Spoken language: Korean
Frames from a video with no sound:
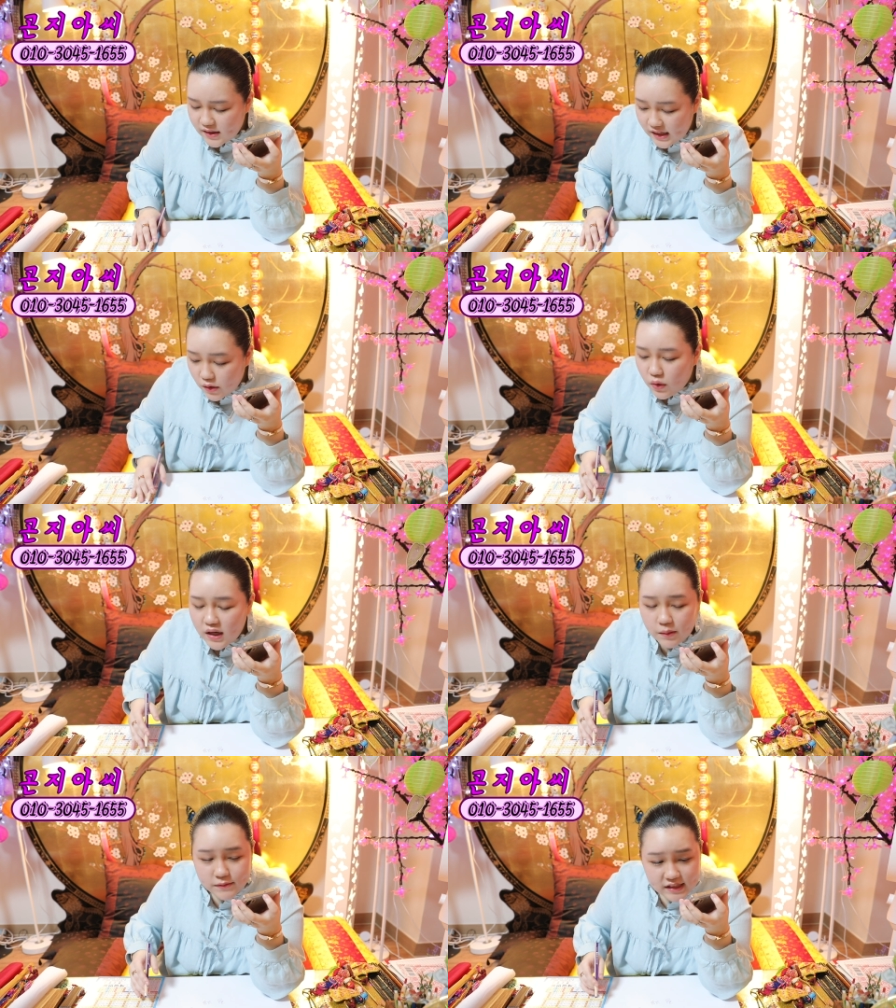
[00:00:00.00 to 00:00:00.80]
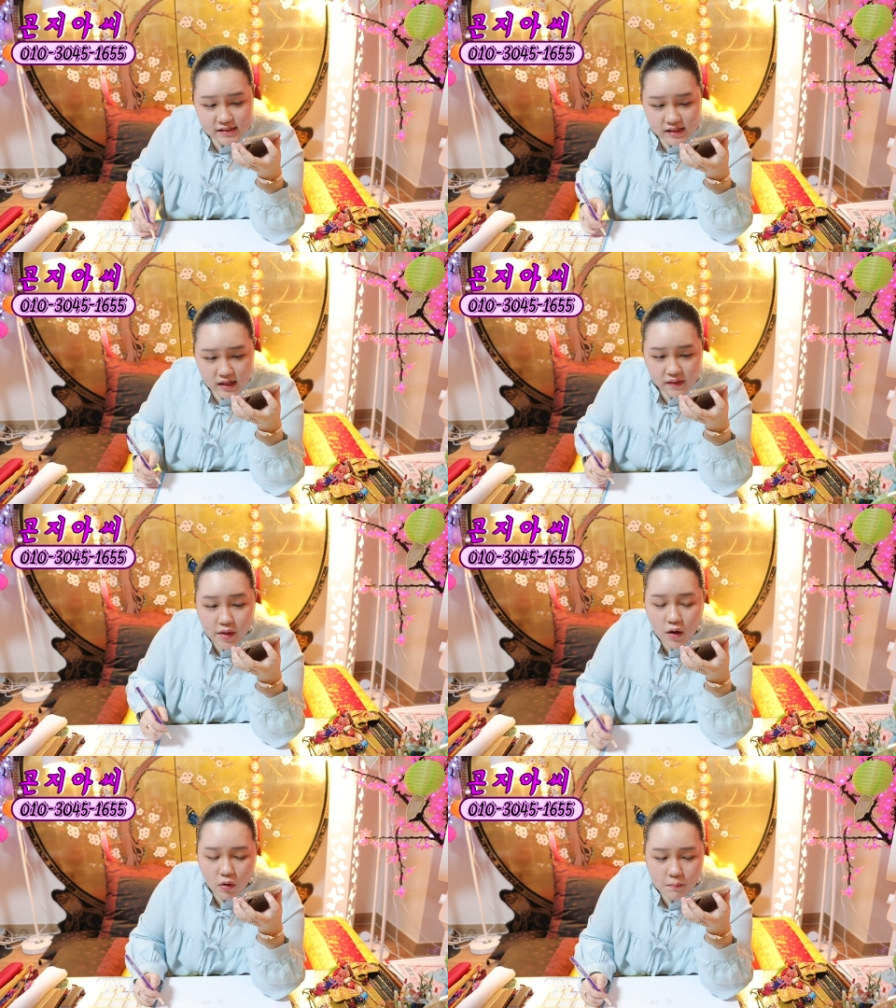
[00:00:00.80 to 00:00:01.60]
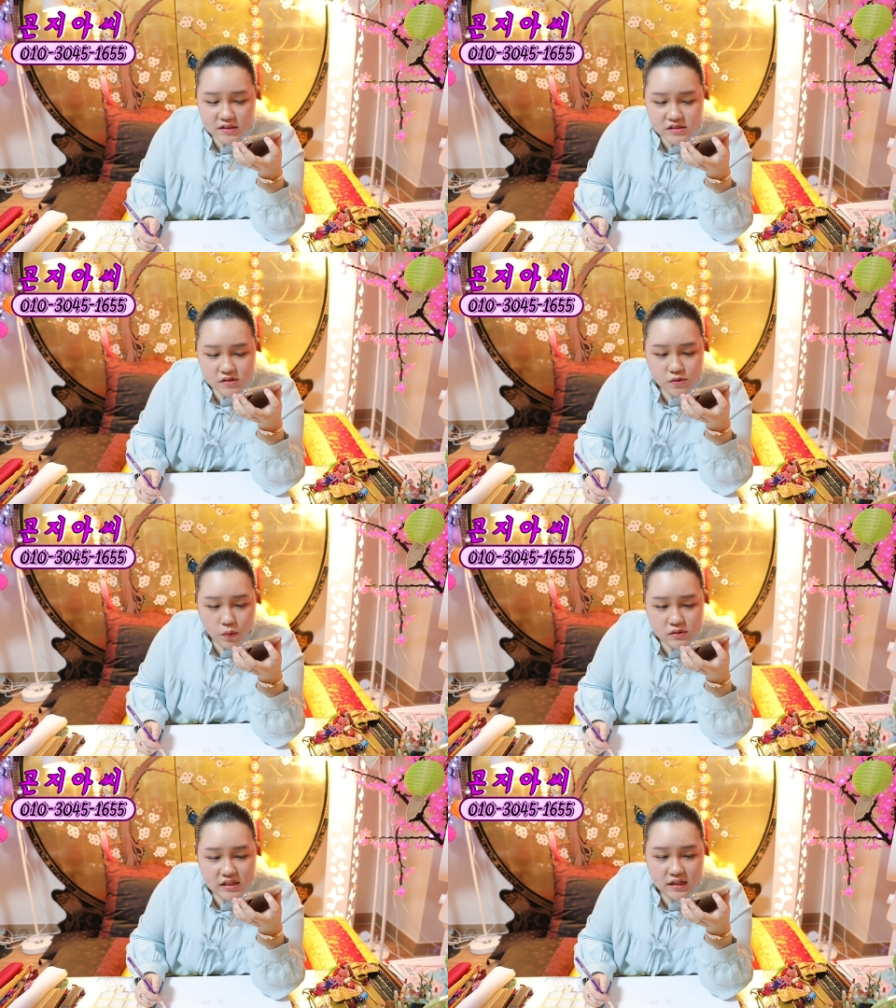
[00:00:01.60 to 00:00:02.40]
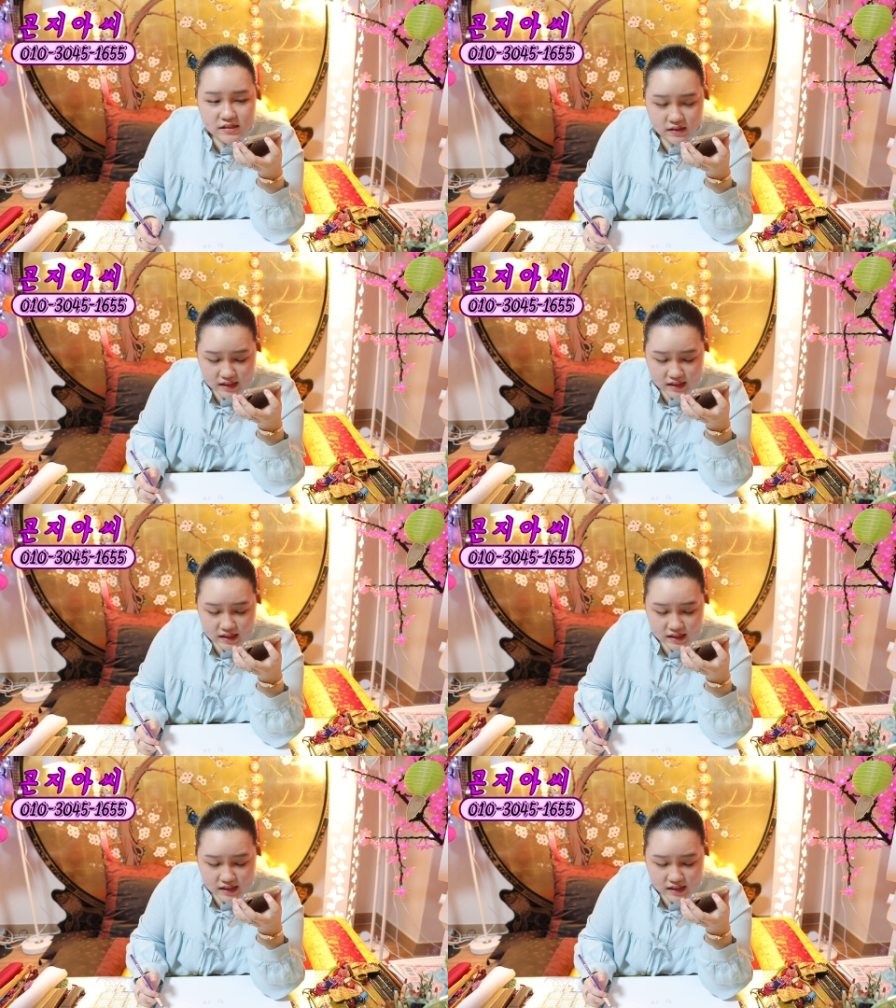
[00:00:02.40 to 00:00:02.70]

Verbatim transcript: 끼고 하기보다는 엄마 스스로 혼자